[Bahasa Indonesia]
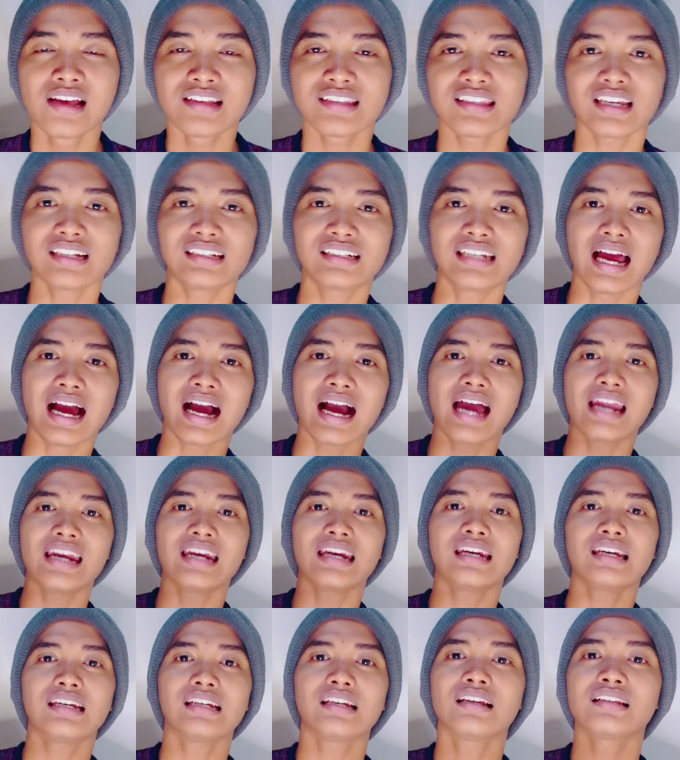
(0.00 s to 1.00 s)

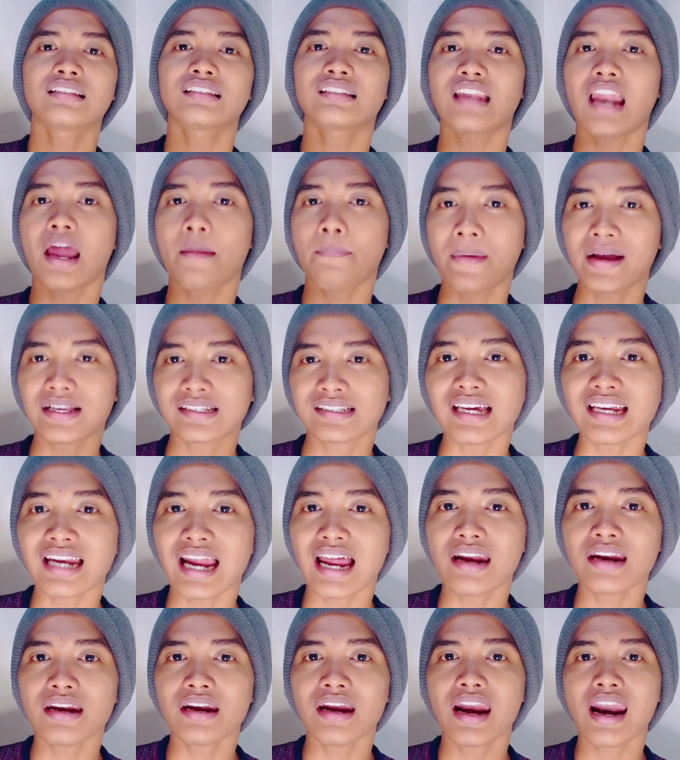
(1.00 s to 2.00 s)
Sedangkan setelah
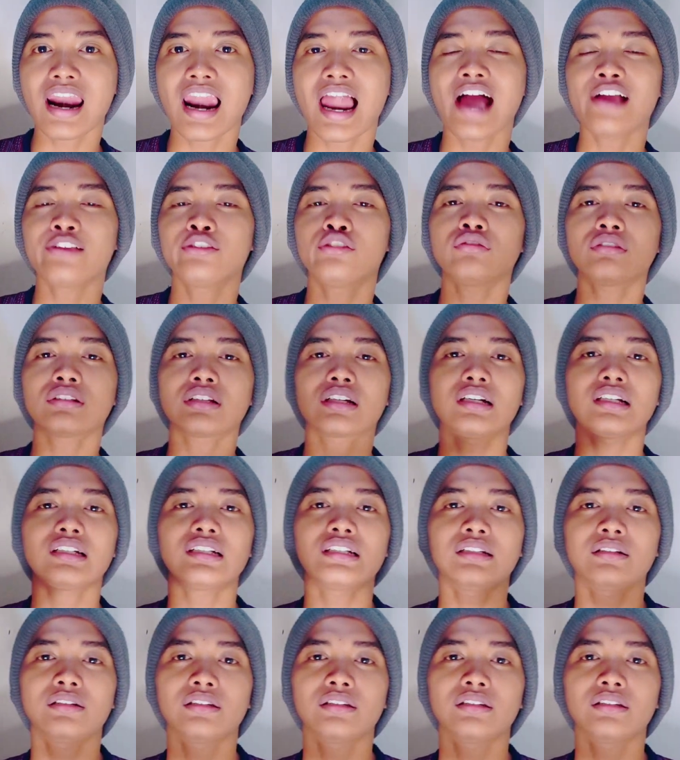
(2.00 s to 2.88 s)
pacaran lanjut ke